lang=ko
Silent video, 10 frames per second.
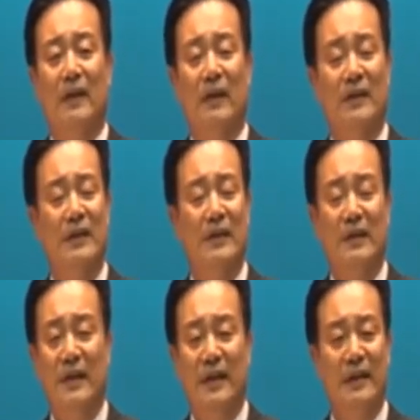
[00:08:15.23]
언제
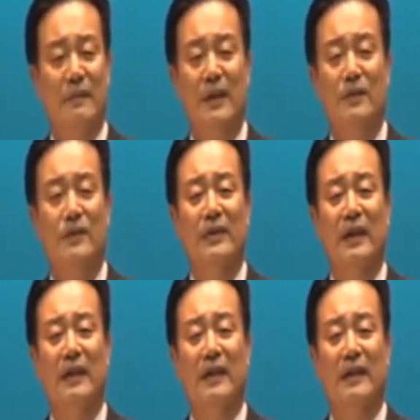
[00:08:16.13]
제일 많이
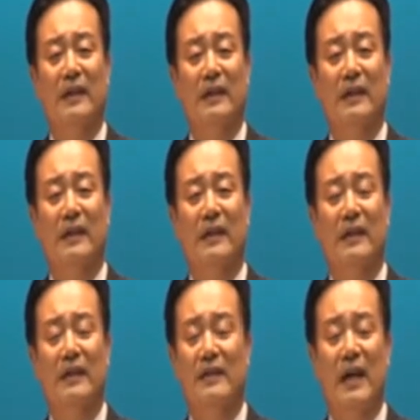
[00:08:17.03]
우느냐? 예?
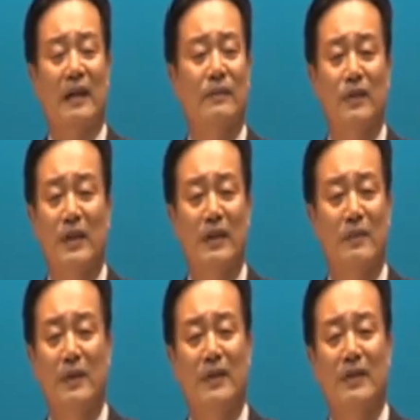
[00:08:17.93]
자기 문제
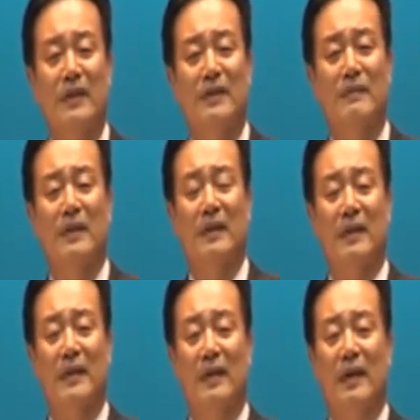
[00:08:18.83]
때문에 그렇지 않습니다.
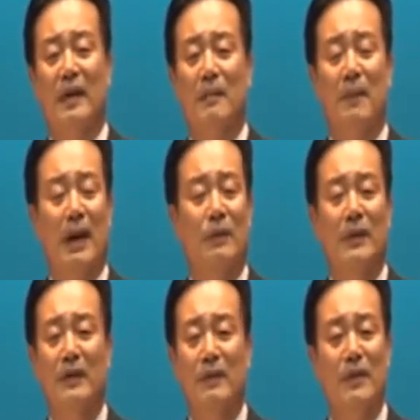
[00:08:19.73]

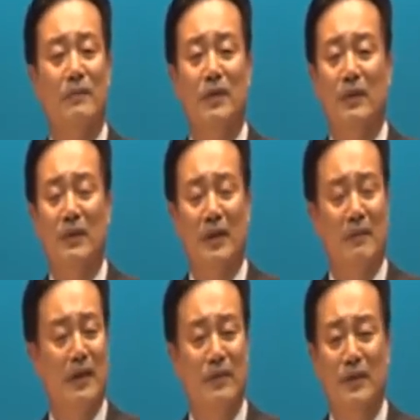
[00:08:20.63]
배우자 때문에 문제도 그렇게
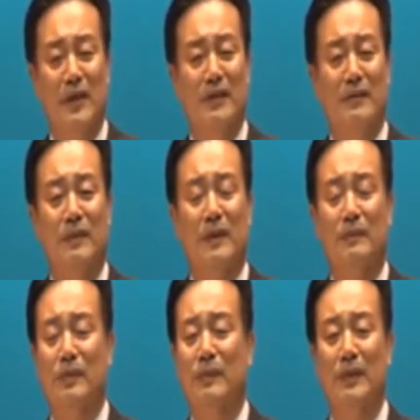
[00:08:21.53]
많이 울지 않습니다.
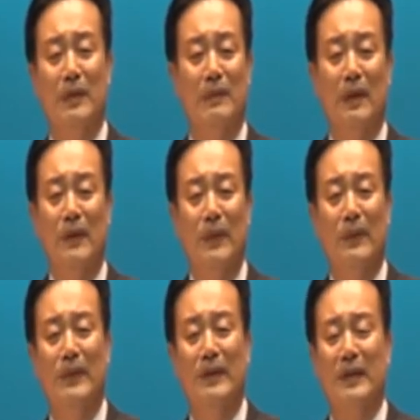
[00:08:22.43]
부모
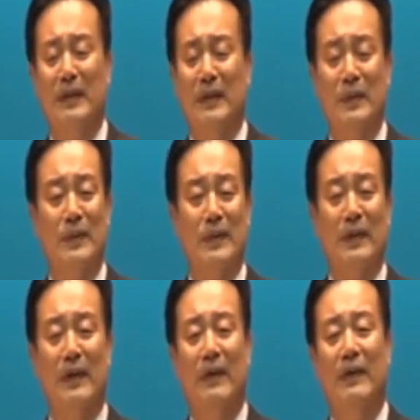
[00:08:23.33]
때문에도 그렇게 울잖아요.